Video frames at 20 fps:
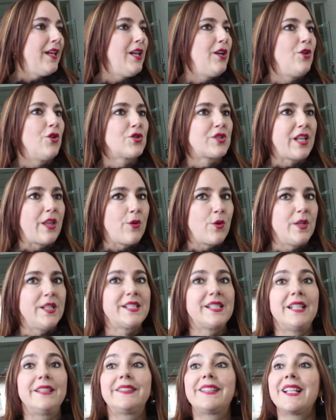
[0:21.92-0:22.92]
en los
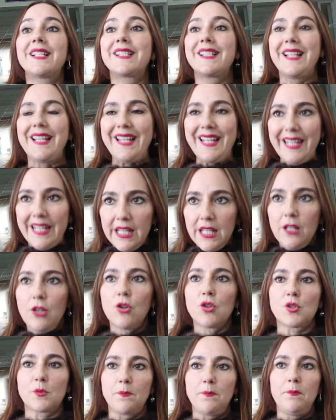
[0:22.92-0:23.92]
adolescentes y
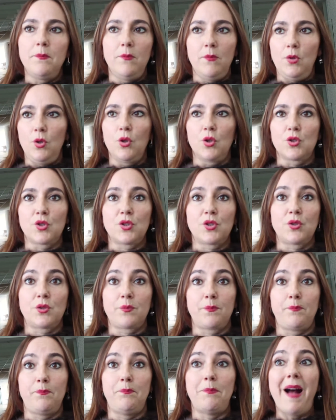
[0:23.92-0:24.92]
los,
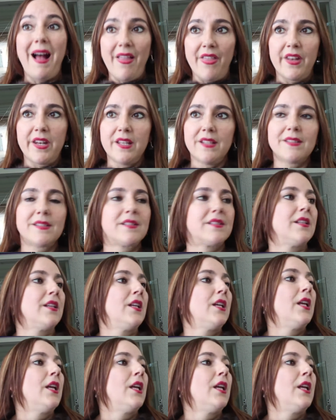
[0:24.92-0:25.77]
los padres,